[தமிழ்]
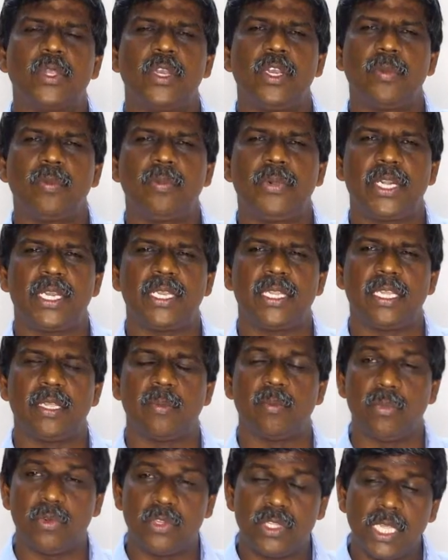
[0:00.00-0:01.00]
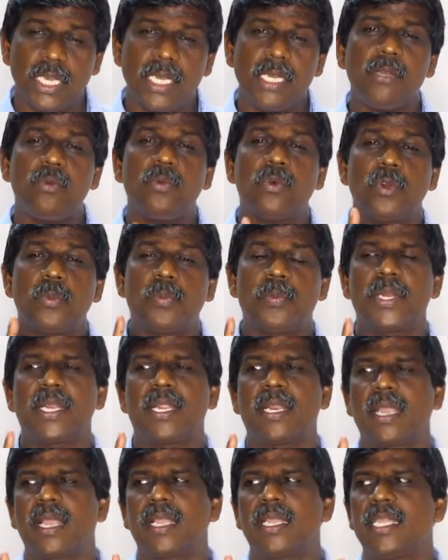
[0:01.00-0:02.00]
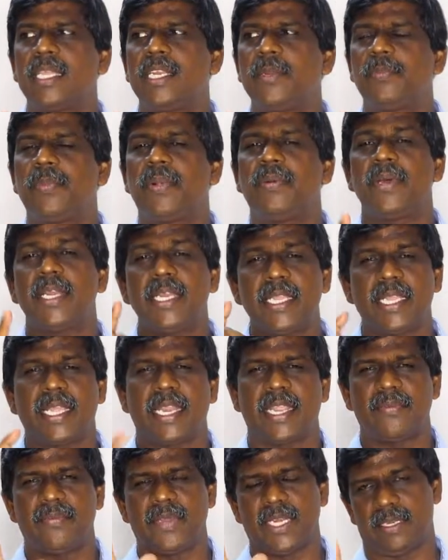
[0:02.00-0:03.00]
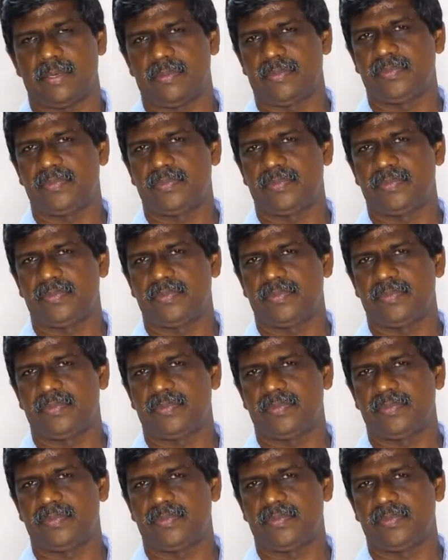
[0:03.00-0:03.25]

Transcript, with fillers: சொல்லும் பொழுது முதல் உறுப்பினராக இருப்பவர் இறைவன்